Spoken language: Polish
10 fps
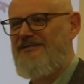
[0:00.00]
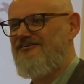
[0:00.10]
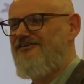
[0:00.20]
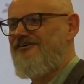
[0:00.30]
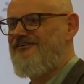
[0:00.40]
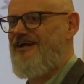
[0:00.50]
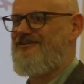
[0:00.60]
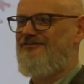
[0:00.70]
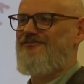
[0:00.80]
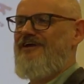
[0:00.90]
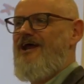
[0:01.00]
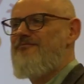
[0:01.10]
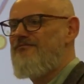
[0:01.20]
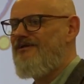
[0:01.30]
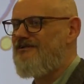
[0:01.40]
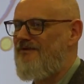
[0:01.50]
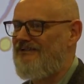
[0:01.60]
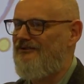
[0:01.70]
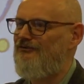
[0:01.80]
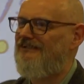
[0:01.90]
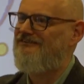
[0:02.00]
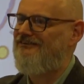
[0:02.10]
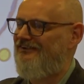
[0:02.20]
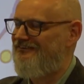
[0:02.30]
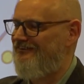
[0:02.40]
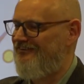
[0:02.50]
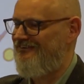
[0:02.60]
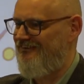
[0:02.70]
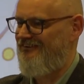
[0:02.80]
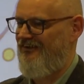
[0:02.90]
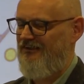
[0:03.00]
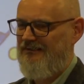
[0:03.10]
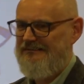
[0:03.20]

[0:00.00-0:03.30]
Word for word: to tylko od razu otwierałem Biblię i zobacz, a tu jest to, to, to, to, to i to.